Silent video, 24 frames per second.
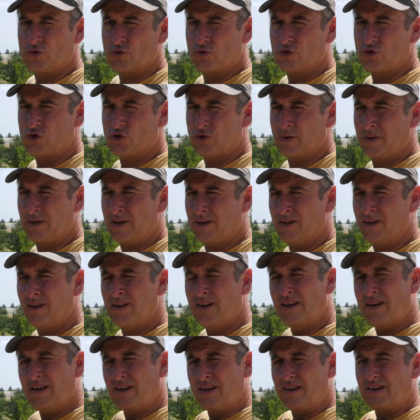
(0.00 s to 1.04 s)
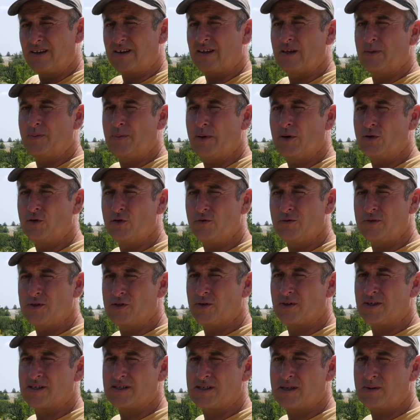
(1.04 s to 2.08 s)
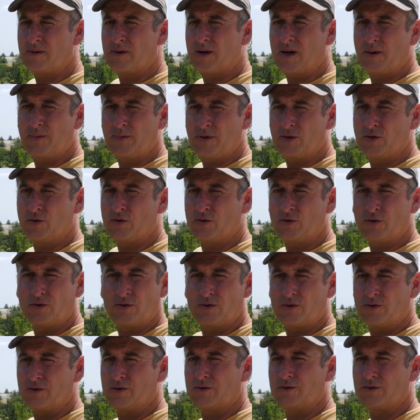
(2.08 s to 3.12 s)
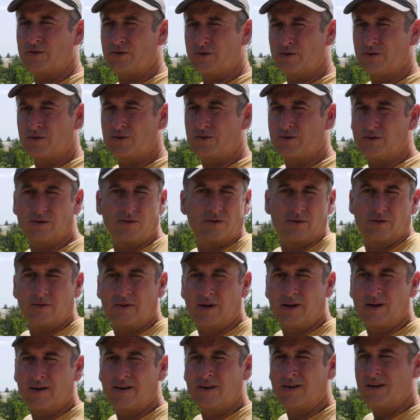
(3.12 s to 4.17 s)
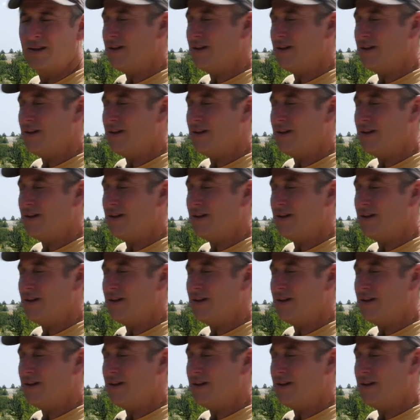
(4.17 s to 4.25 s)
sur le chemin, il n'y ait pas une vision d'ensemble rapide. voilà.